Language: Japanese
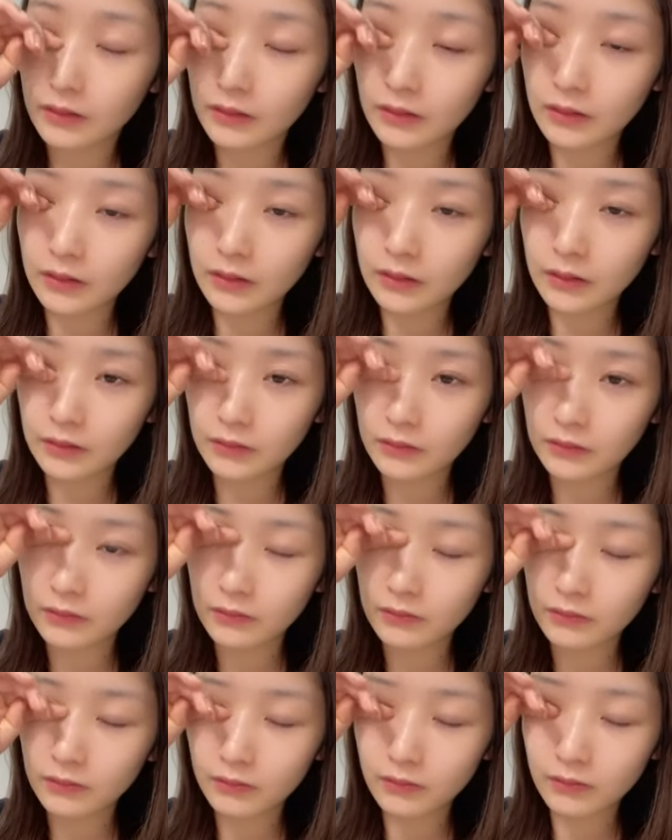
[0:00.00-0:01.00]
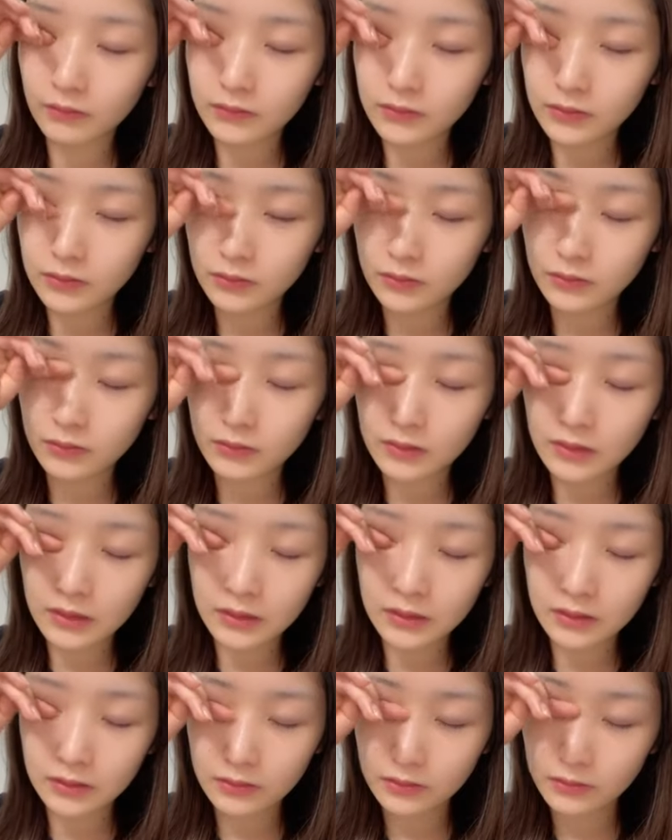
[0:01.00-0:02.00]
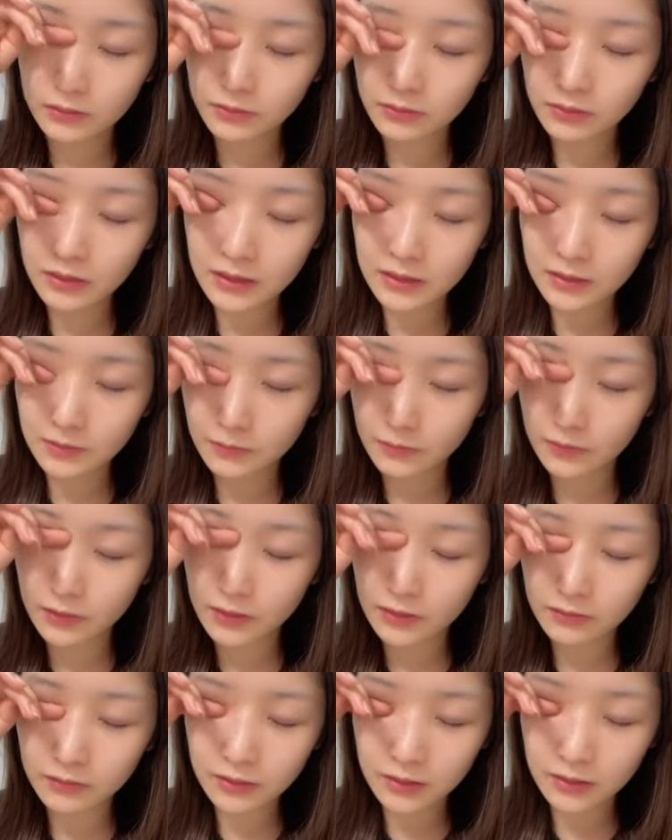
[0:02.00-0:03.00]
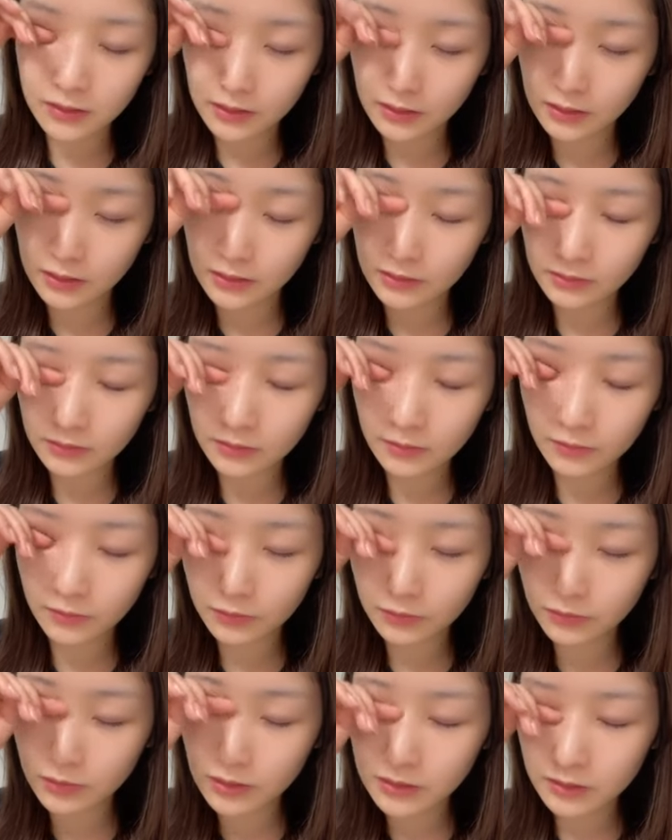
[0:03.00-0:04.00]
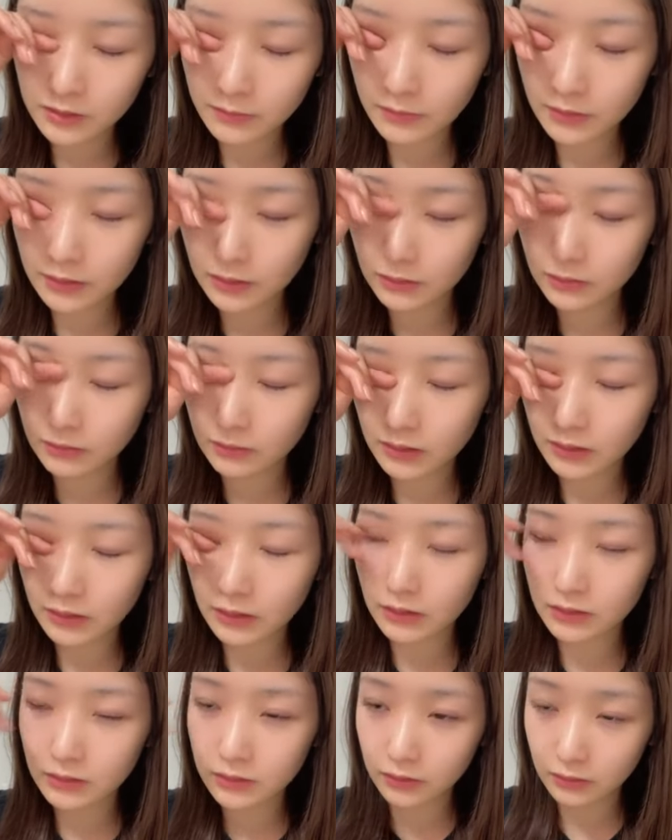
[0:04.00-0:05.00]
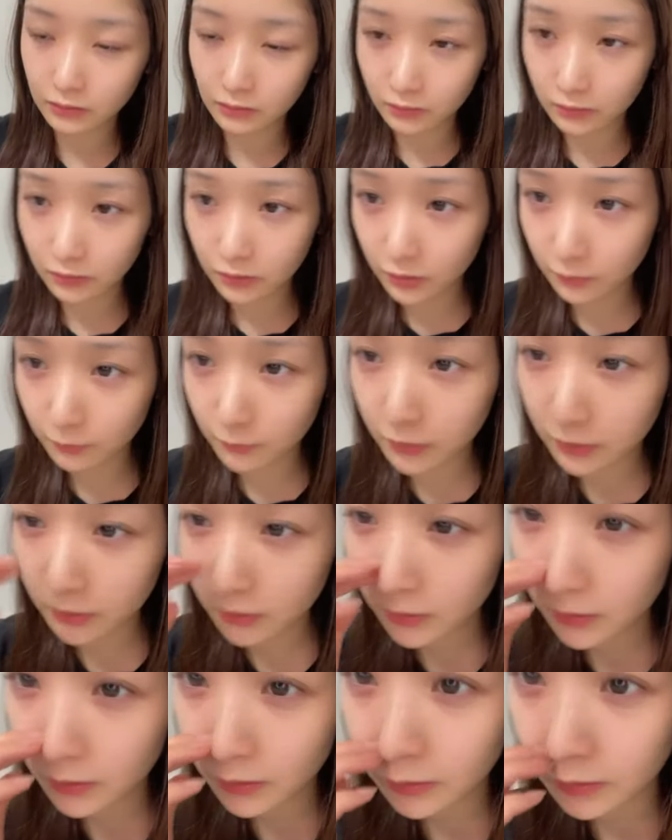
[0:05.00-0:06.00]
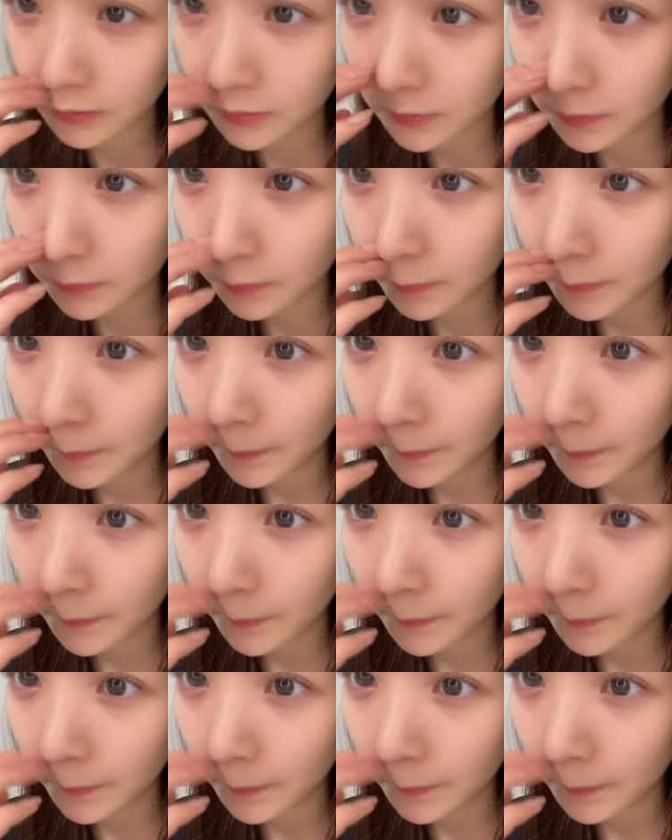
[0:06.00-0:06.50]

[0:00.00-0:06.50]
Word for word: あのちょっとねそのドレスも着るしさでもドレスまだどんな感じかね決まってないんですよ